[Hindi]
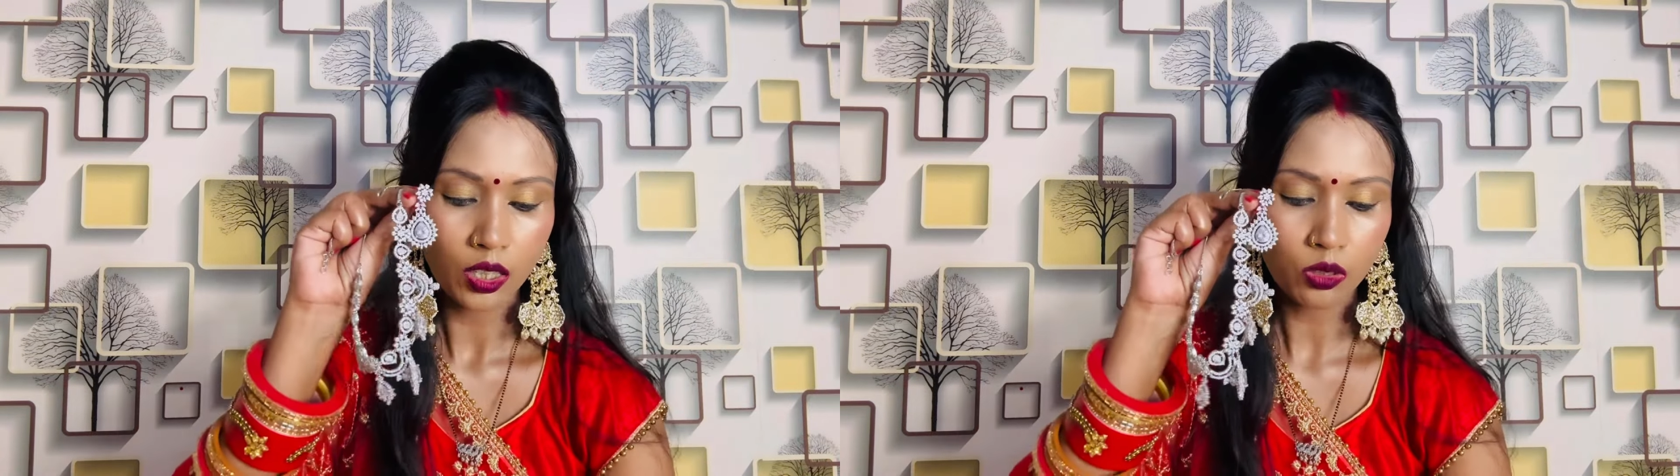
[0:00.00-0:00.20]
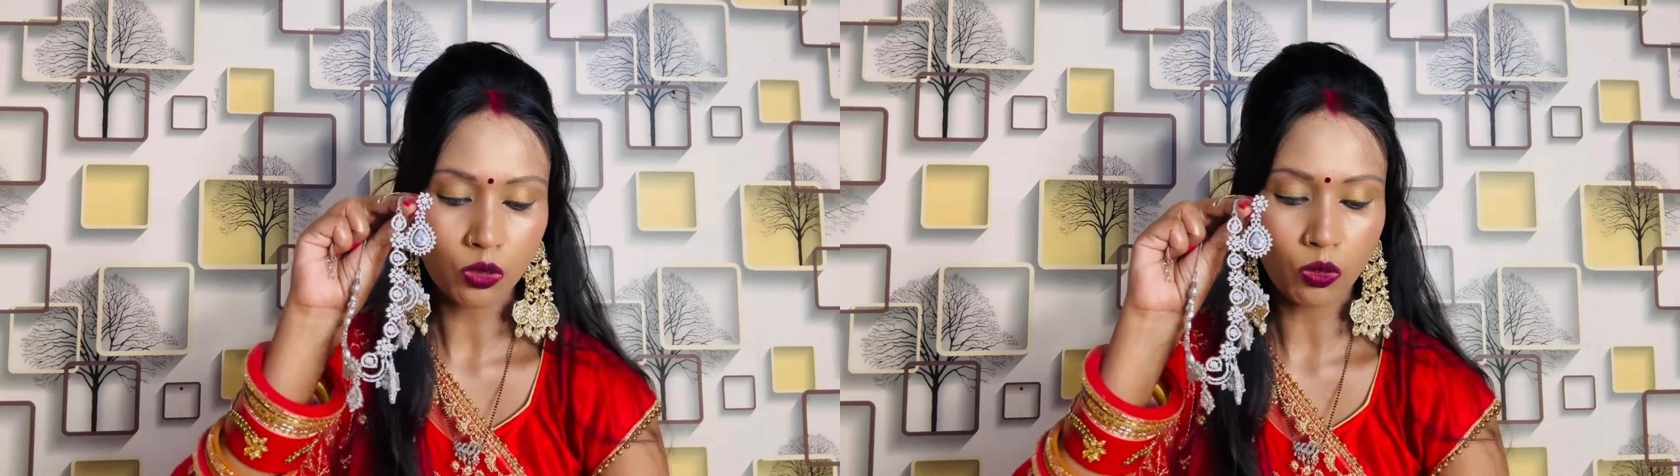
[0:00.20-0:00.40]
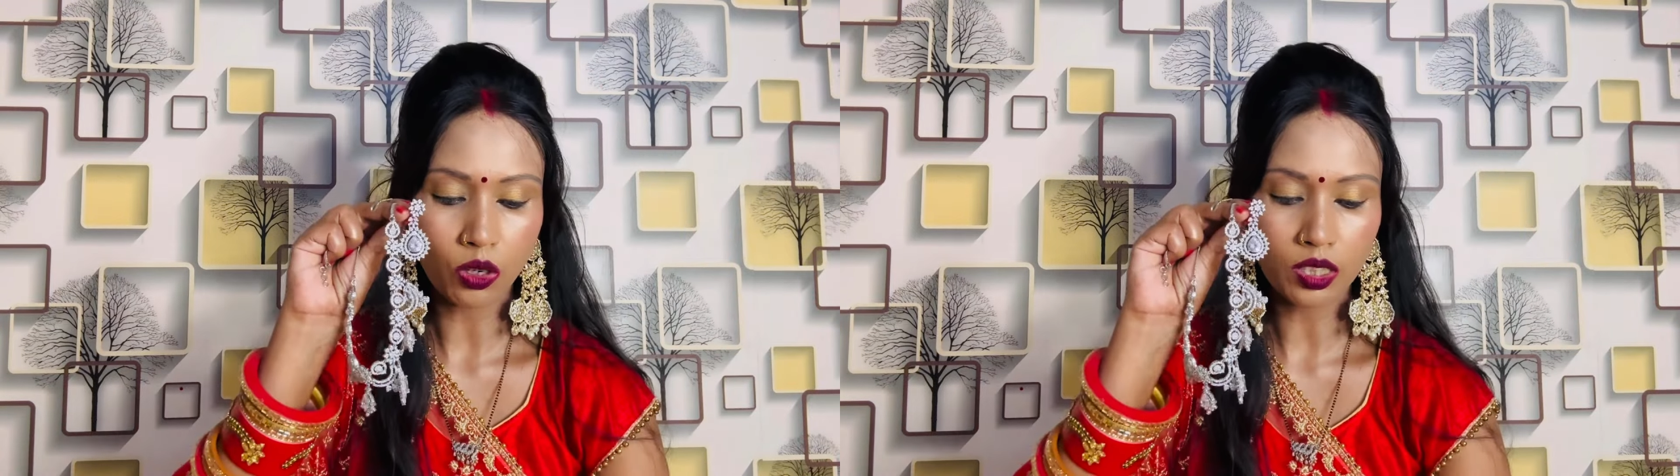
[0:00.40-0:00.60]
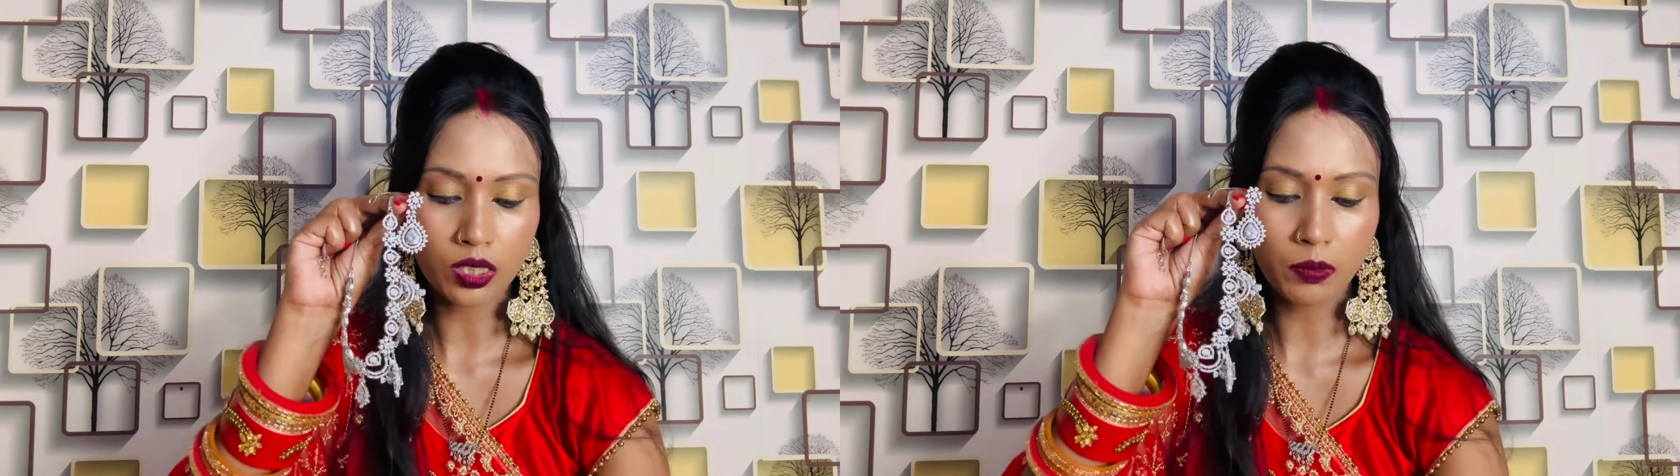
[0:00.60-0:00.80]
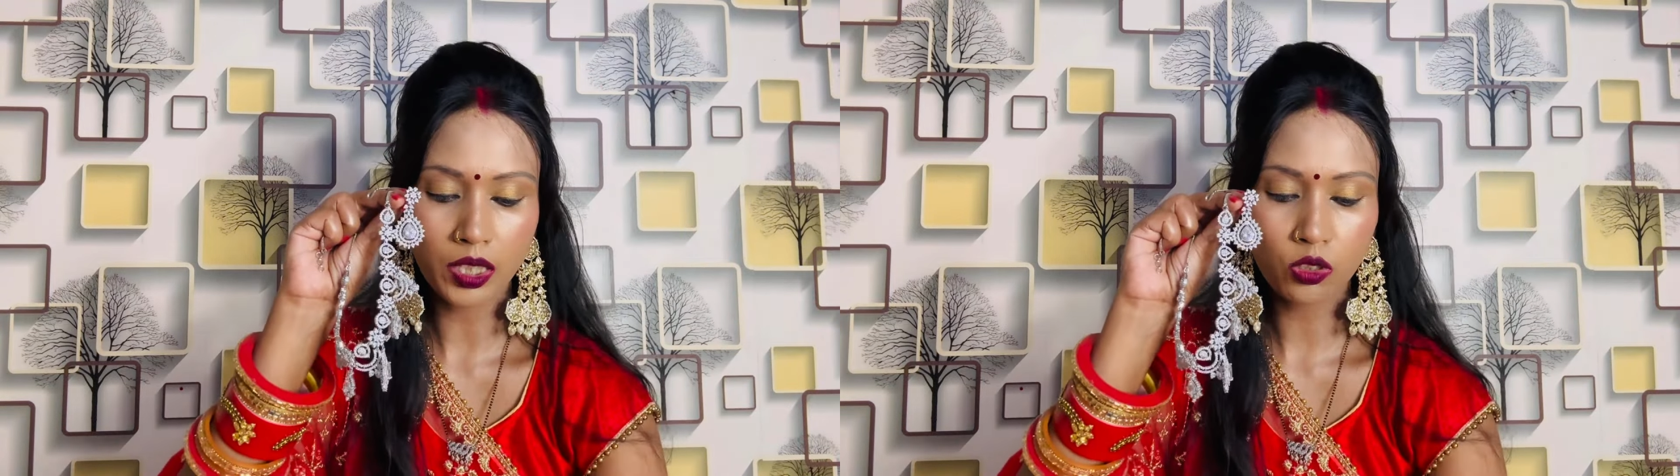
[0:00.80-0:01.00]
तो और
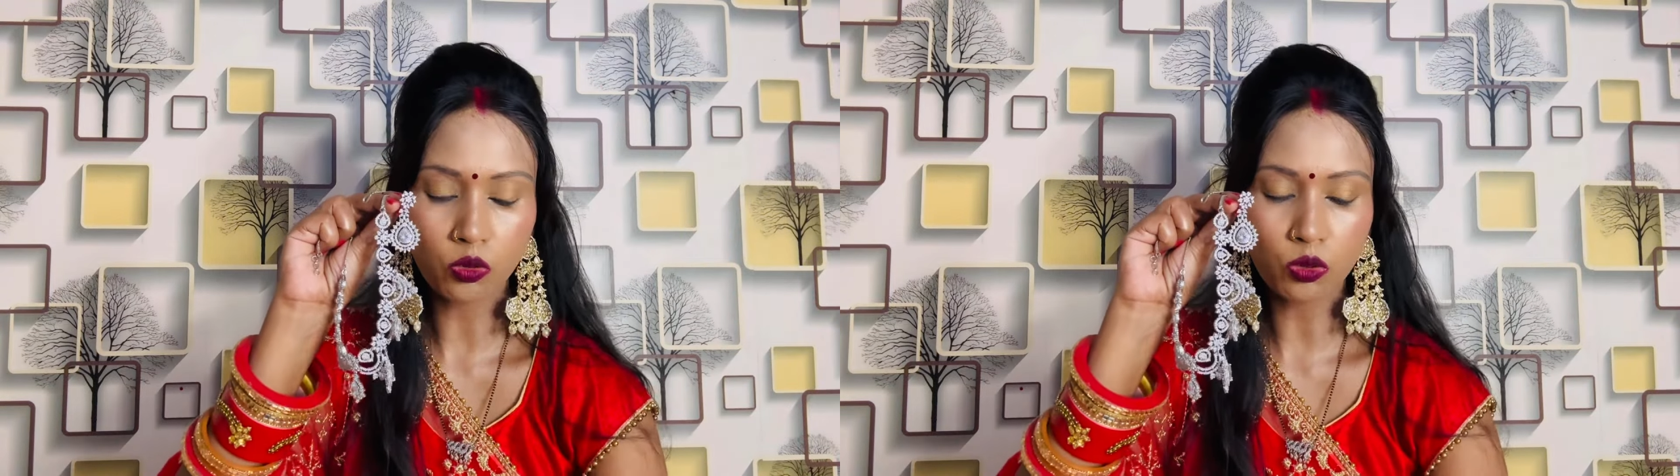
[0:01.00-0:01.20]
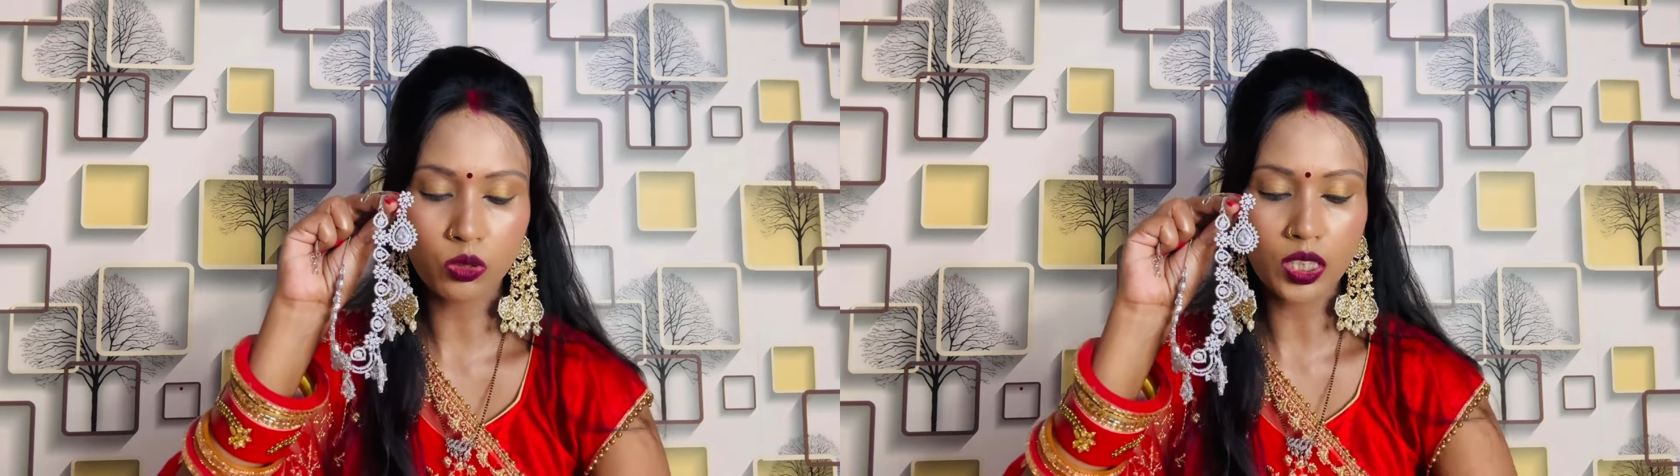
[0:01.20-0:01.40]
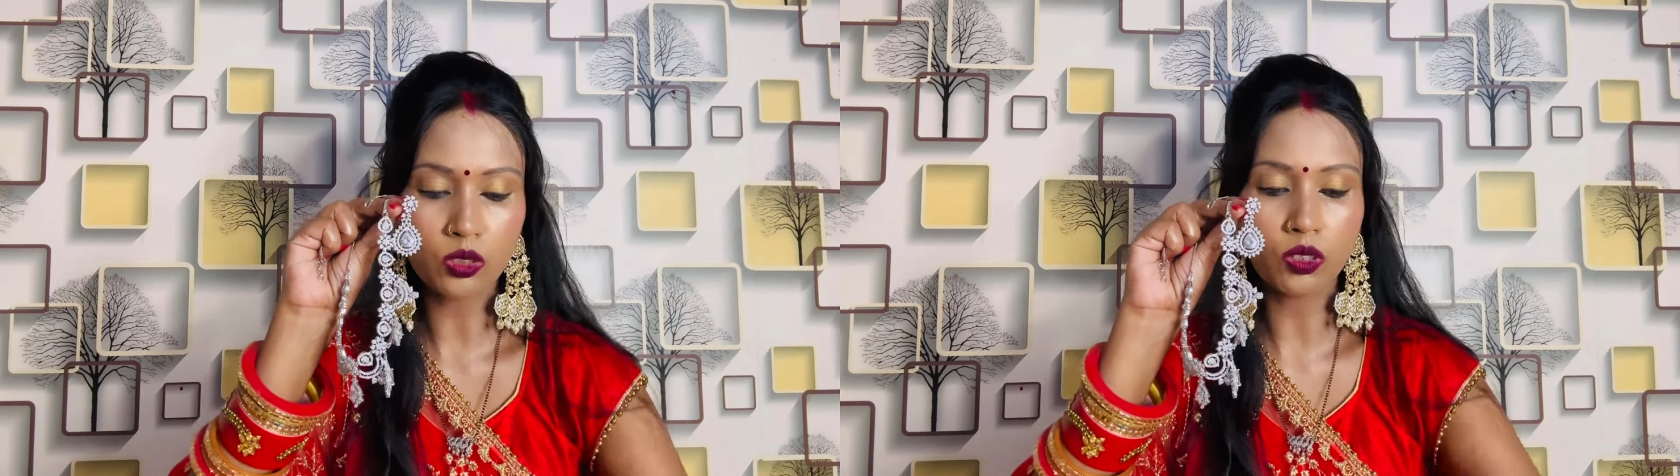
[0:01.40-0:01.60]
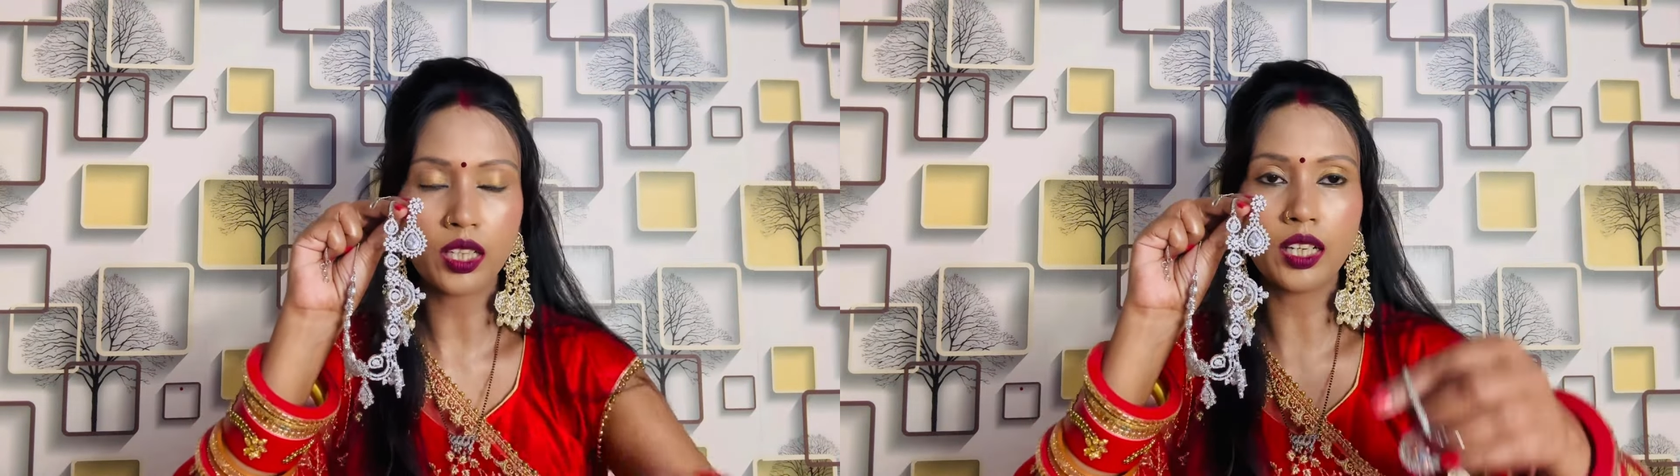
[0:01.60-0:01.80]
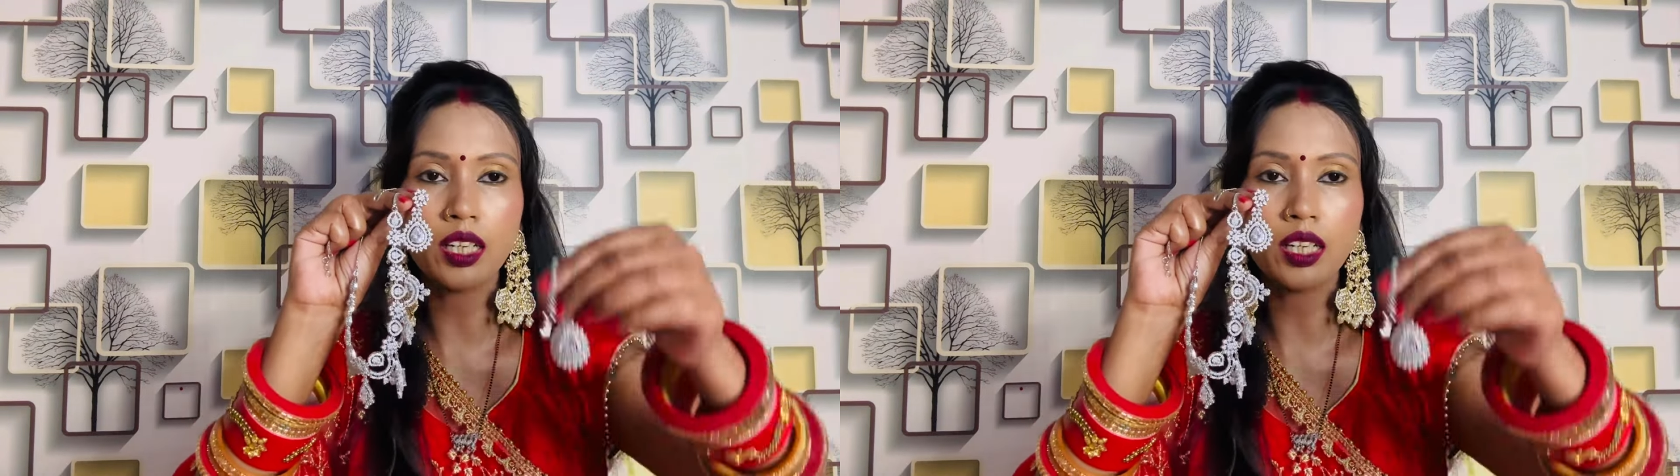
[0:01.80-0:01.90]
इसमें एक छोटू सा जो है ना